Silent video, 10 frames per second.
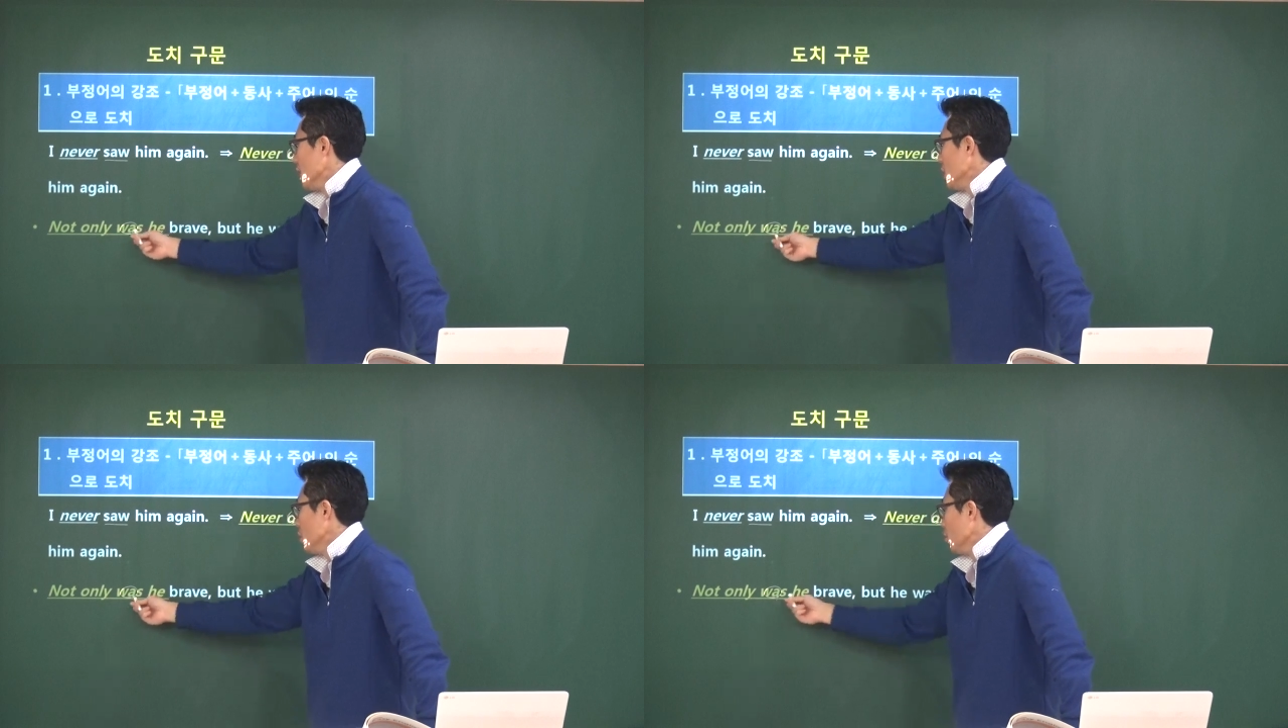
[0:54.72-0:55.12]

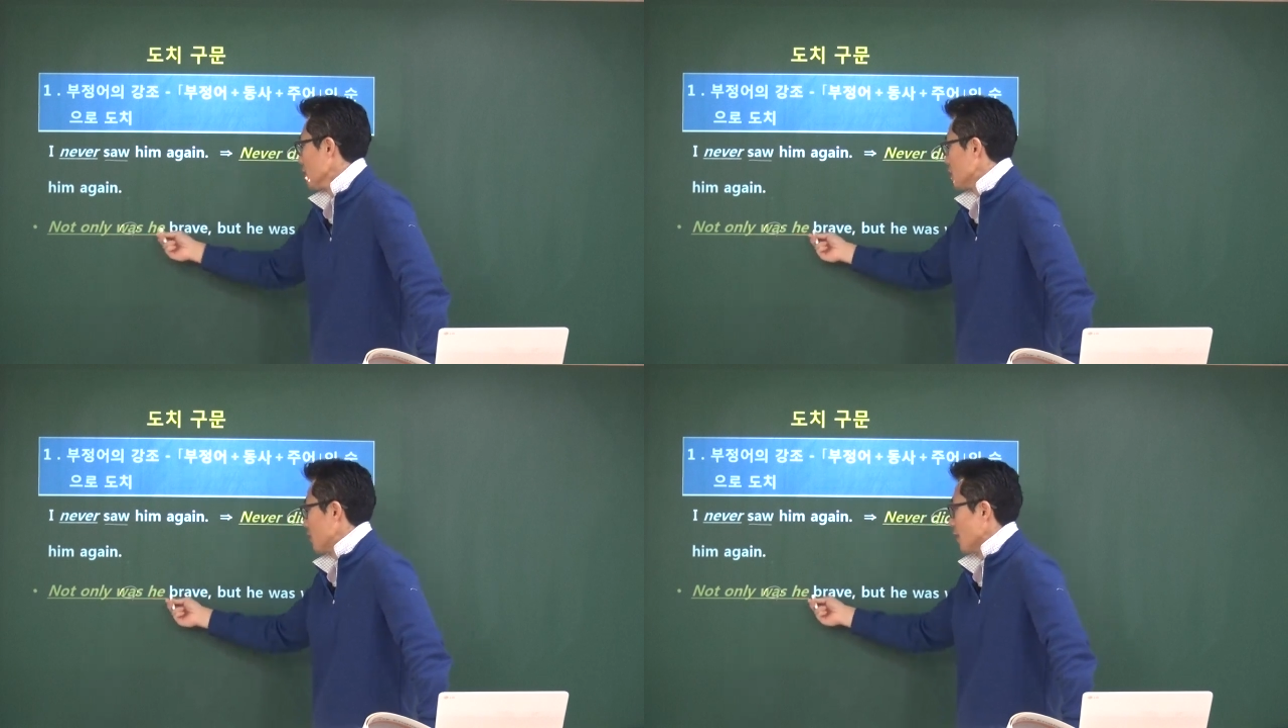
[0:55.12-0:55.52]
he
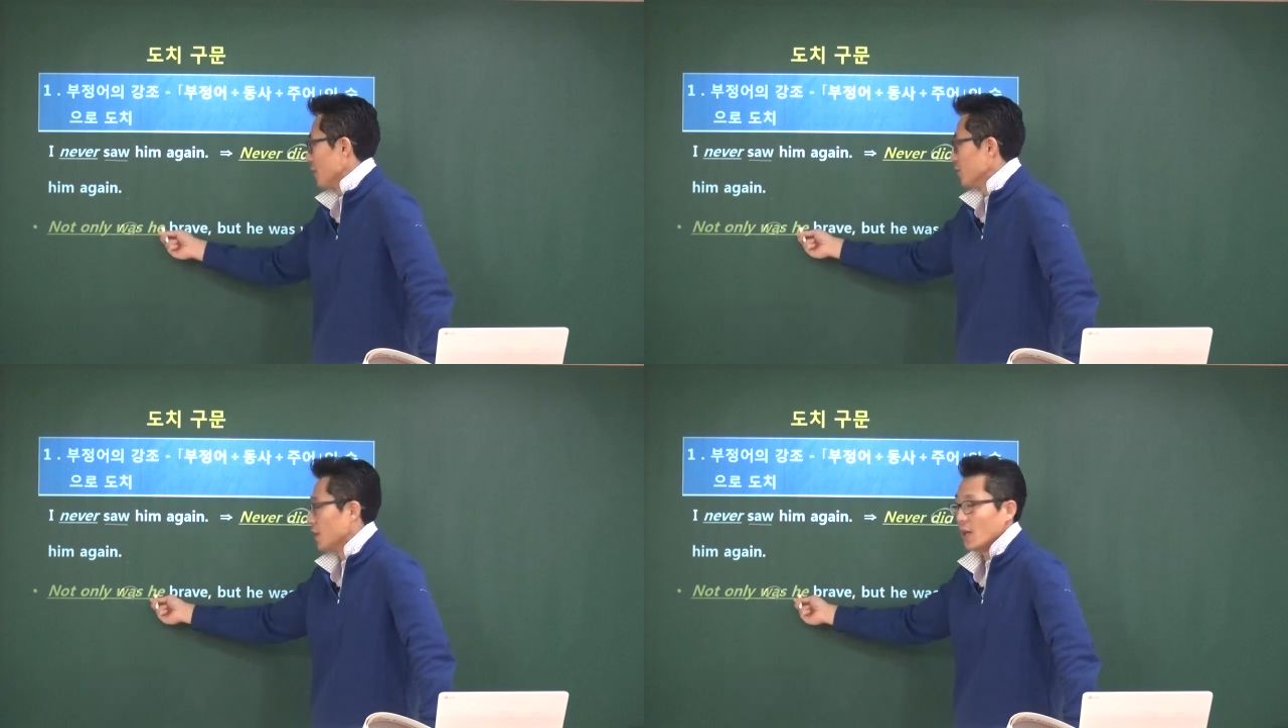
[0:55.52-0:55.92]
was
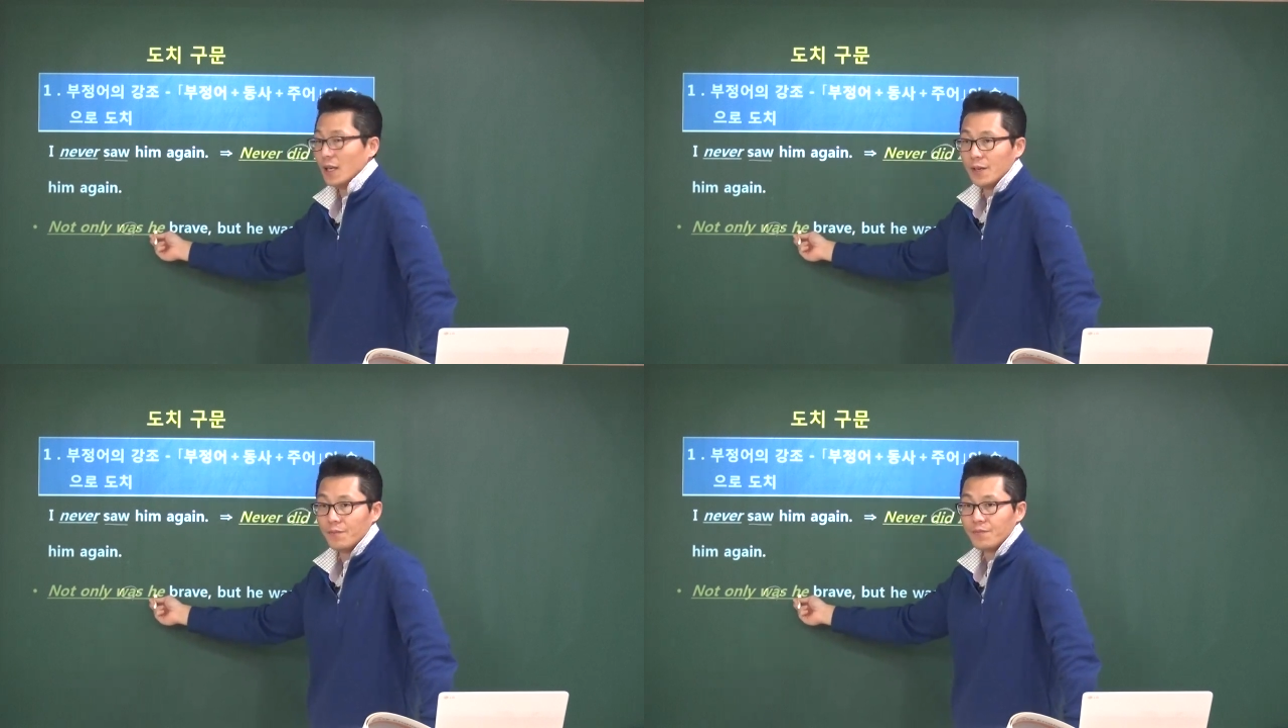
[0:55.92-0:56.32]

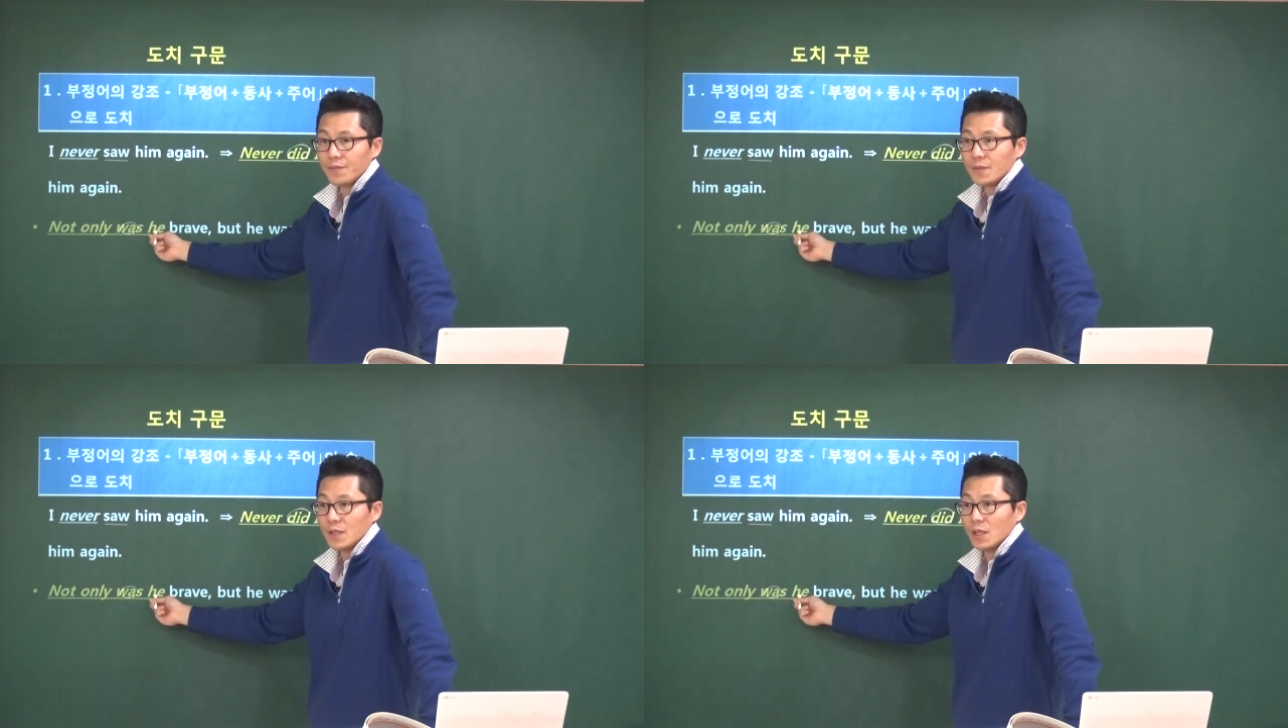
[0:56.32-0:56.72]
brave인데
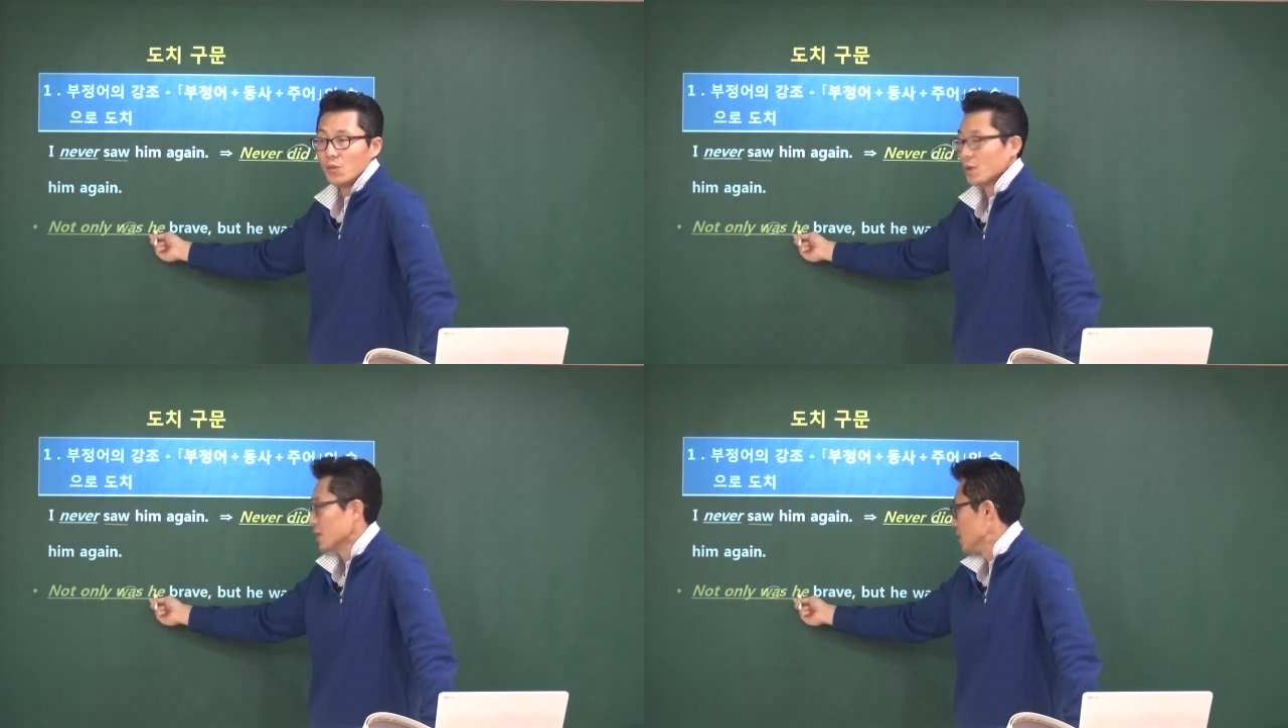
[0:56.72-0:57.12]
he
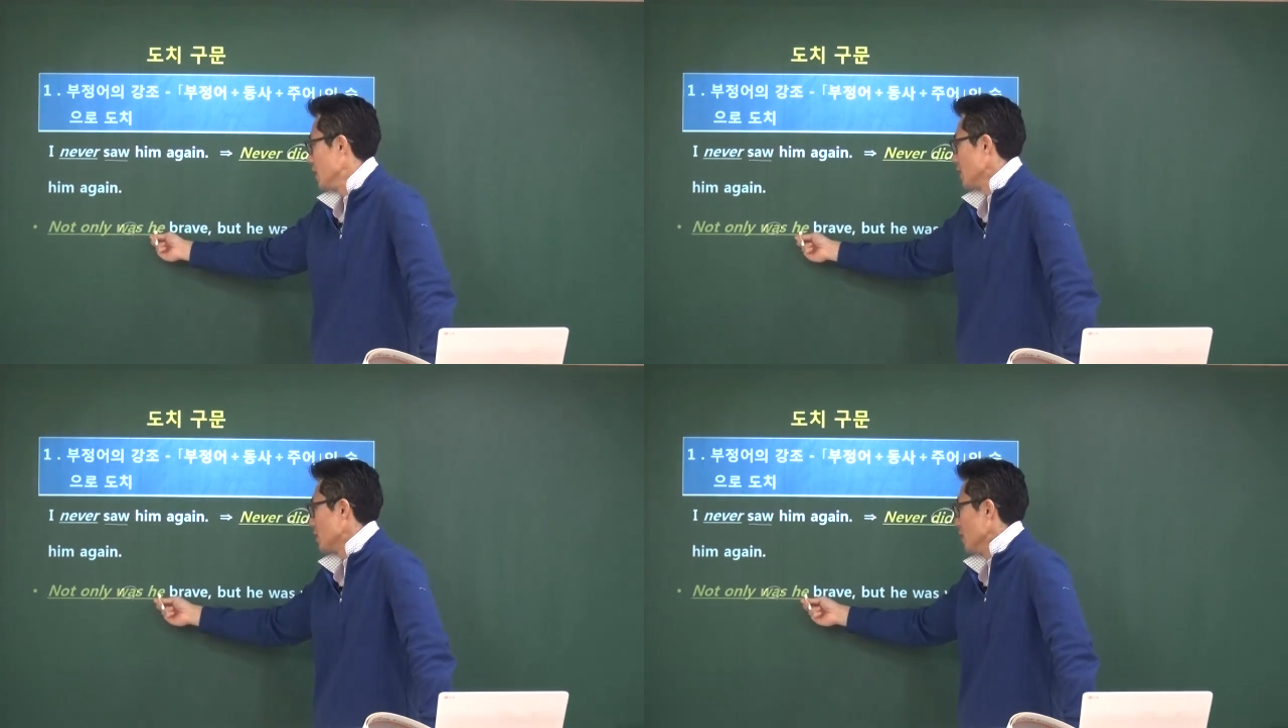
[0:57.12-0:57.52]
was
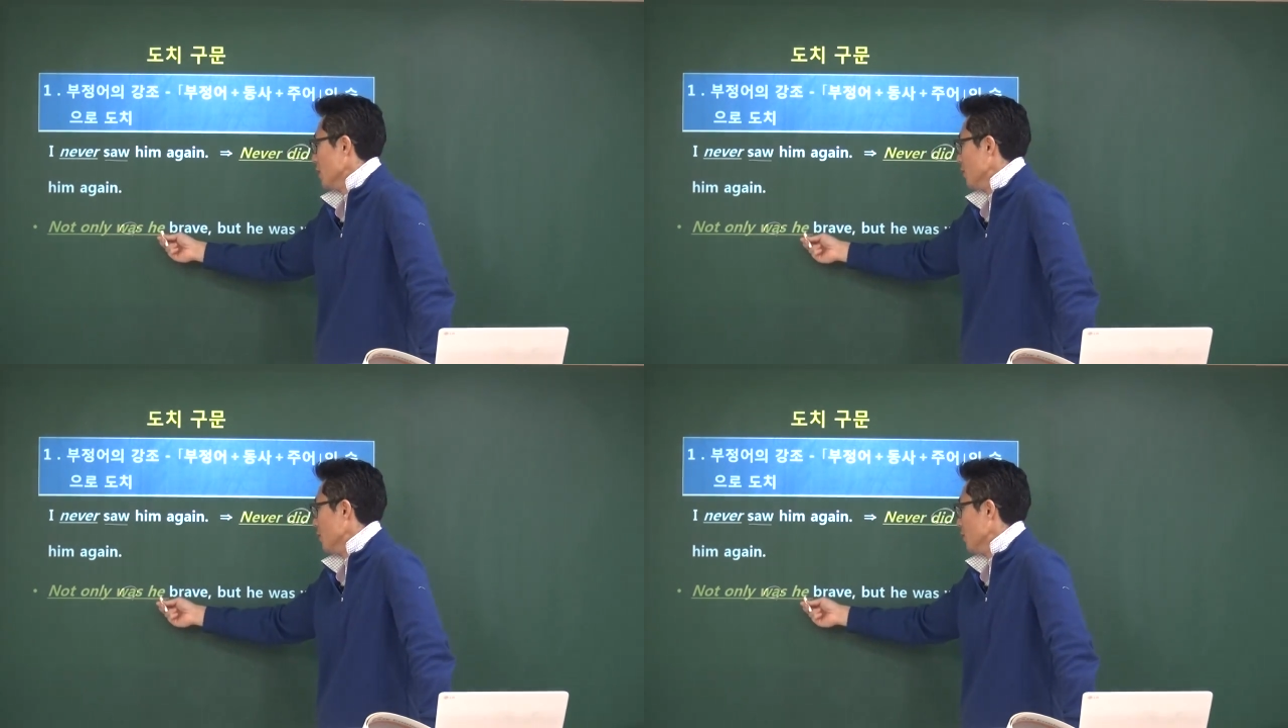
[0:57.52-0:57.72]
not